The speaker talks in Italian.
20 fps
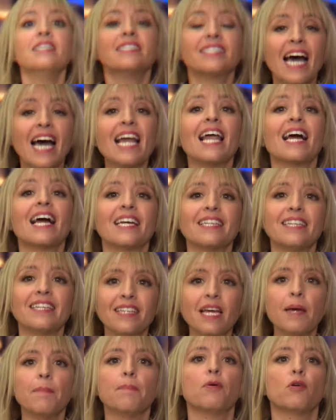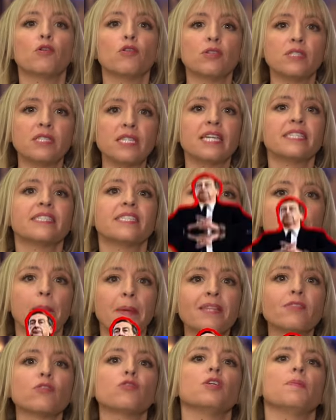Sala che da tempo contesta i
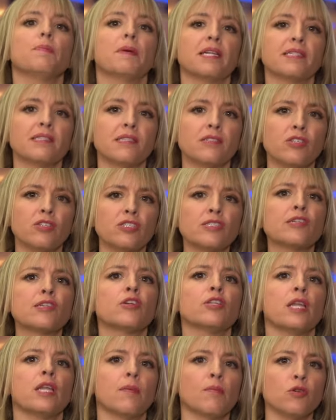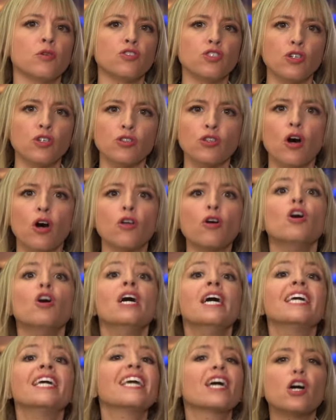metodi per l'assegnazione dell'Abrogino d'Oro,
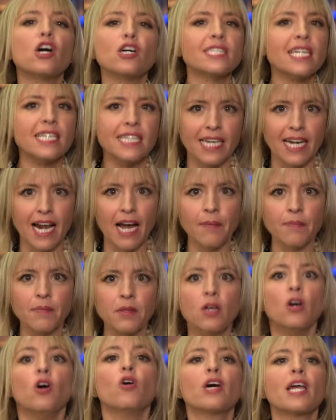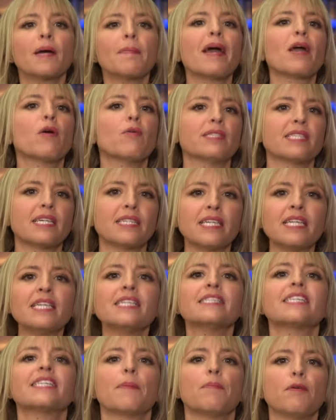che cosa dirà? Oramai questa
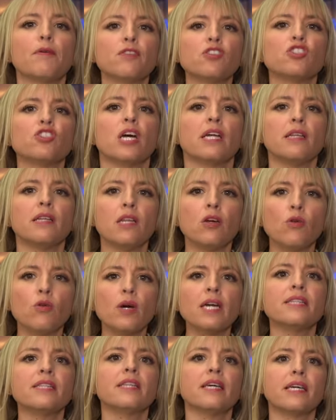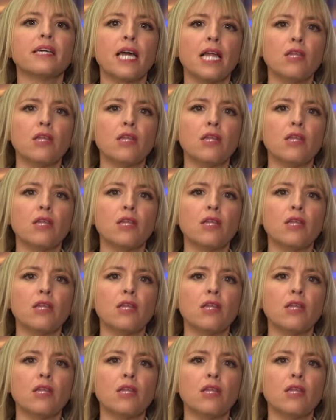sinistra è più vicina ai delinquenti che ai